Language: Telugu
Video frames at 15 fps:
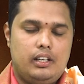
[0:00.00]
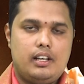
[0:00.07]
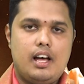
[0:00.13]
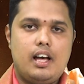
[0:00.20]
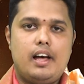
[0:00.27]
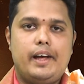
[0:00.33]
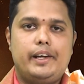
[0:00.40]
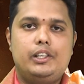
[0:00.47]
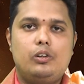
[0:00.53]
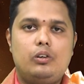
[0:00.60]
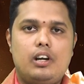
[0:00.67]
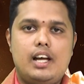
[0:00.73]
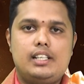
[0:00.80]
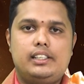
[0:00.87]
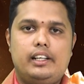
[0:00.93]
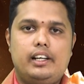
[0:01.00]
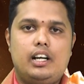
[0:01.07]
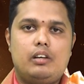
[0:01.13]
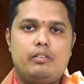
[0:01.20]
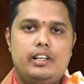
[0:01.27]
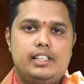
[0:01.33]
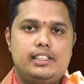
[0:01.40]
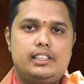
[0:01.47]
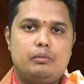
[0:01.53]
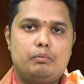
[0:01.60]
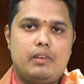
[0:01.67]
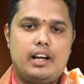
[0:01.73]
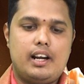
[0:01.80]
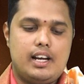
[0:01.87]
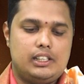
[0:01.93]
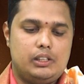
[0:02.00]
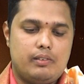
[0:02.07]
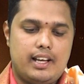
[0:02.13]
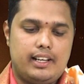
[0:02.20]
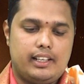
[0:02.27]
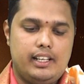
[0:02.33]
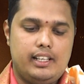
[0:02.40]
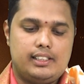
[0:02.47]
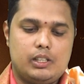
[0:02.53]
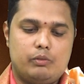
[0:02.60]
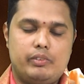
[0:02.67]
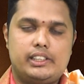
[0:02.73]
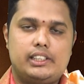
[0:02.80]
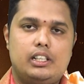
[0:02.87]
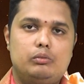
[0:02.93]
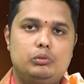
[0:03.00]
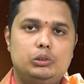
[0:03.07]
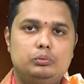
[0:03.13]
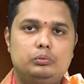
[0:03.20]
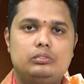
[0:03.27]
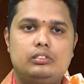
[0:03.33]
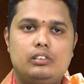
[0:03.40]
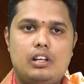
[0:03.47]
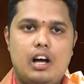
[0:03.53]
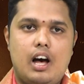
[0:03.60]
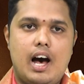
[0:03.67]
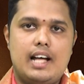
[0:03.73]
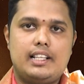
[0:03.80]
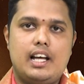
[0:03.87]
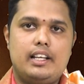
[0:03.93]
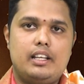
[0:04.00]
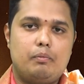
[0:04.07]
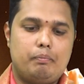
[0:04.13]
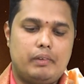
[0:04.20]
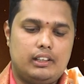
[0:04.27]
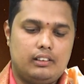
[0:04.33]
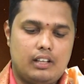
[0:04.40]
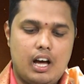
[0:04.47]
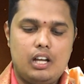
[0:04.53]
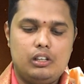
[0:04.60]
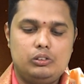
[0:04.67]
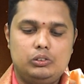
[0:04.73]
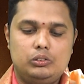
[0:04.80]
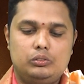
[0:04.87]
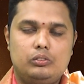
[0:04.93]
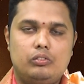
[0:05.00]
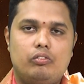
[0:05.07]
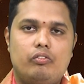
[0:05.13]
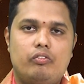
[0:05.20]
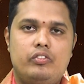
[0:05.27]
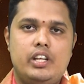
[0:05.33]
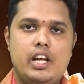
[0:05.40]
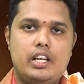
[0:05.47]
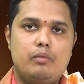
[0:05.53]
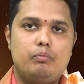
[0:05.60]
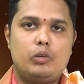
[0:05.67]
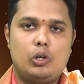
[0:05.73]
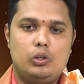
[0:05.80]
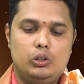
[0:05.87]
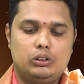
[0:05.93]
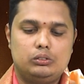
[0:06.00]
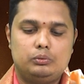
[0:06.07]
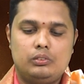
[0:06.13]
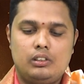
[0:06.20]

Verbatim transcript: ఇక ఐదవ రాశి అయినటువంటి సింహరాశి వారికి ఈ సంవత్సరము ఆదాయం పద్నాలుగు వ్యయం రెండు